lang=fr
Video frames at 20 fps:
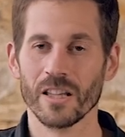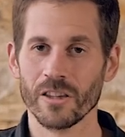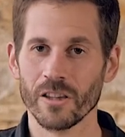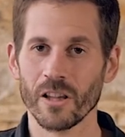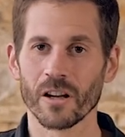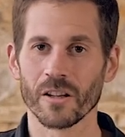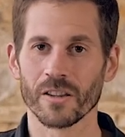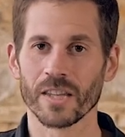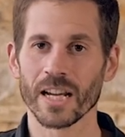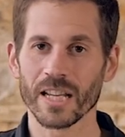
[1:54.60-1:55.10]

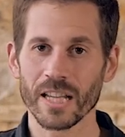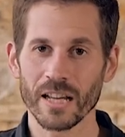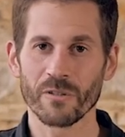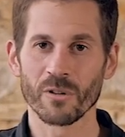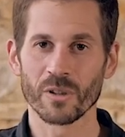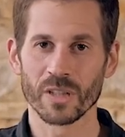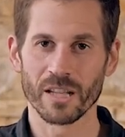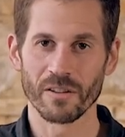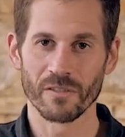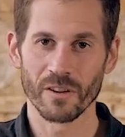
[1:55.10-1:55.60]
Non, derrière, il
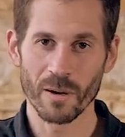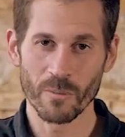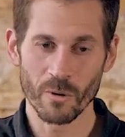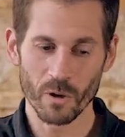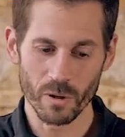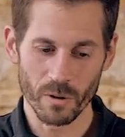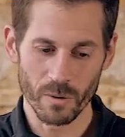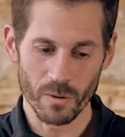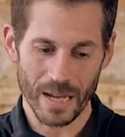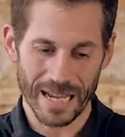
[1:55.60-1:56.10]
faut qu'il y ait vraiment
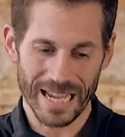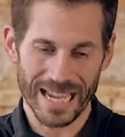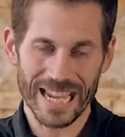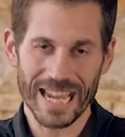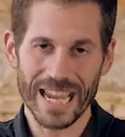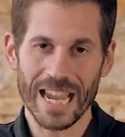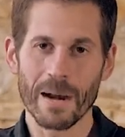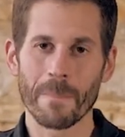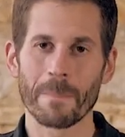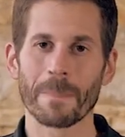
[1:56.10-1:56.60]
une
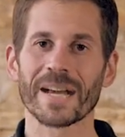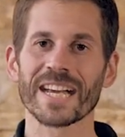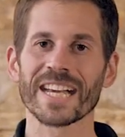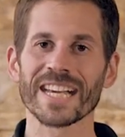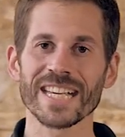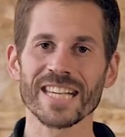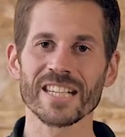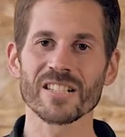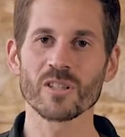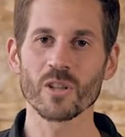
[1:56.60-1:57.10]
réelle
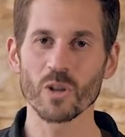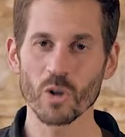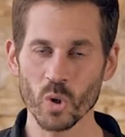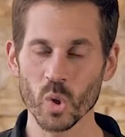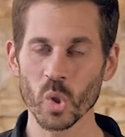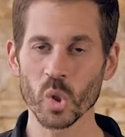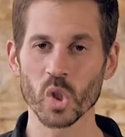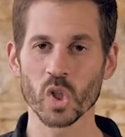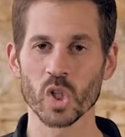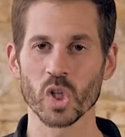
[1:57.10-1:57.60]
prise de
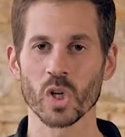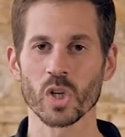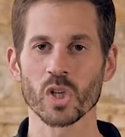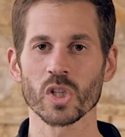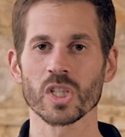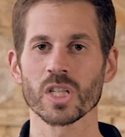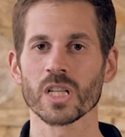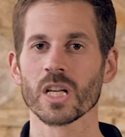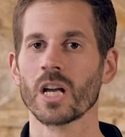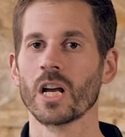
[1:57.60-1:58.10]

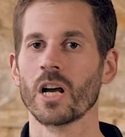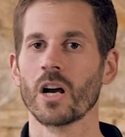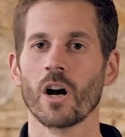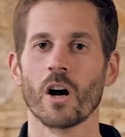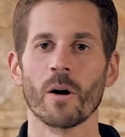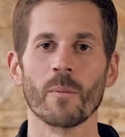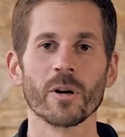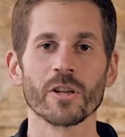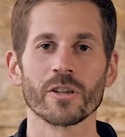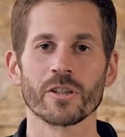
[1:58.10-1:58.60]
conscience
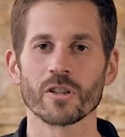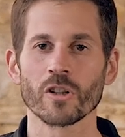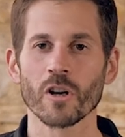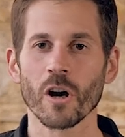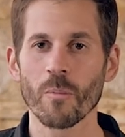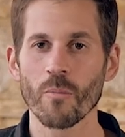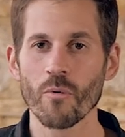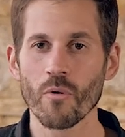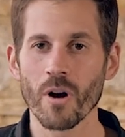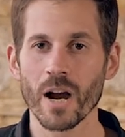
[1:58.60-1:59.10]
en mode
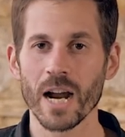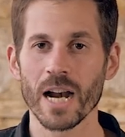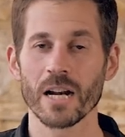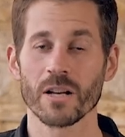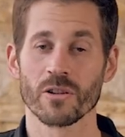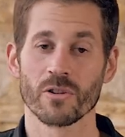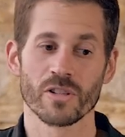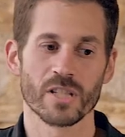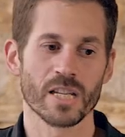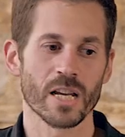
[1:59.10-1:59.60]

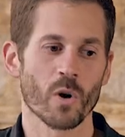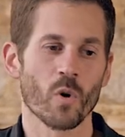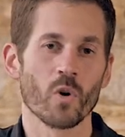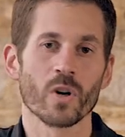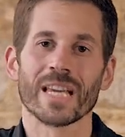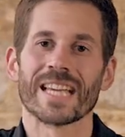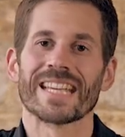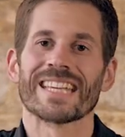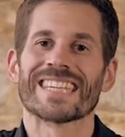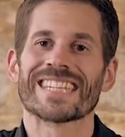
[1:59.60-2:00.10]
corporel de se dire
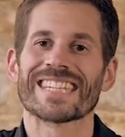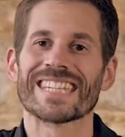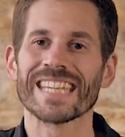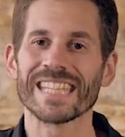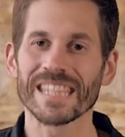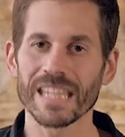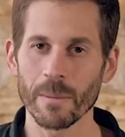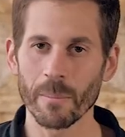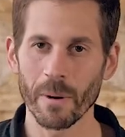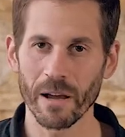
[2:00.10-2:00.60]
ok,
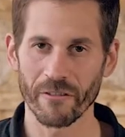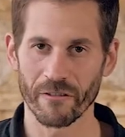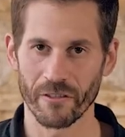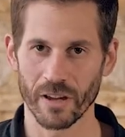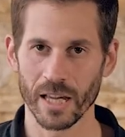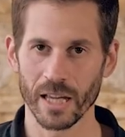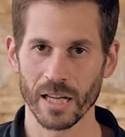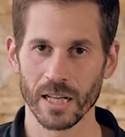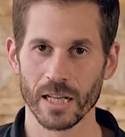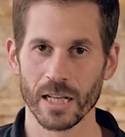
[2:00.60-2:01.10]
c'était
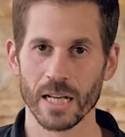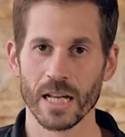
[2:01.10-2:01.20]
parfait.